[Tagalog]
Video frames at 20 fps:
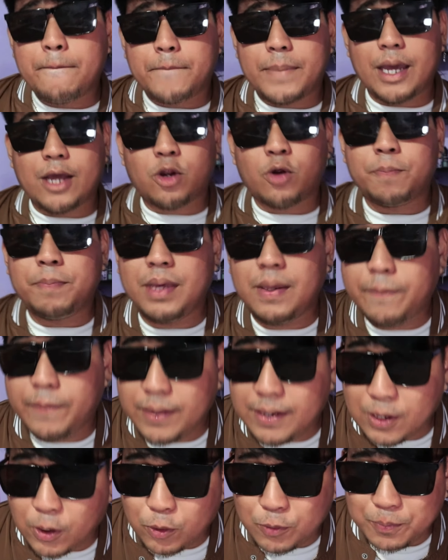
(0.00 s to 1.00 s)
pero
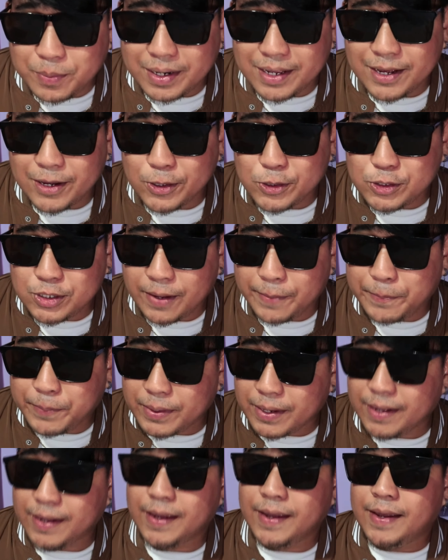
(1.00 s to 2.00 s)
bibigyan ko pa rin kayo
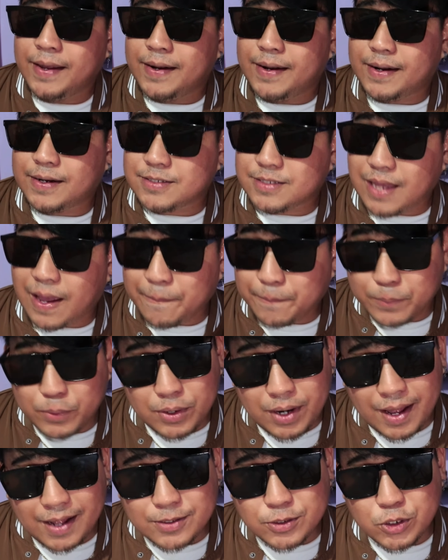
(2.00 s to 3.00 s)
syempre ng
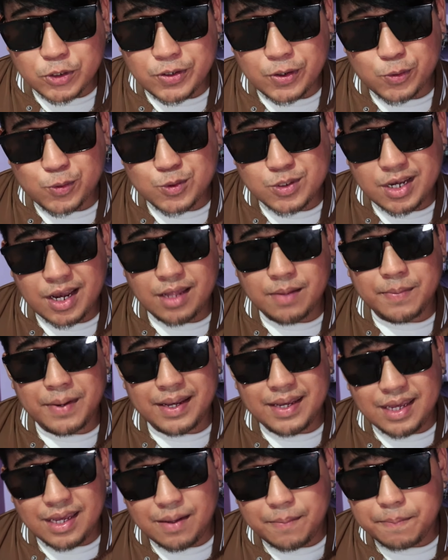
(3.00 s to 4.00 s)
sample answer na kung saan
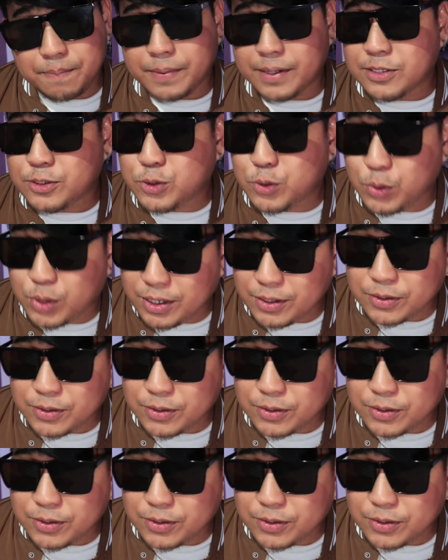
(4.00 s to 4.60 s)
mai-impress yung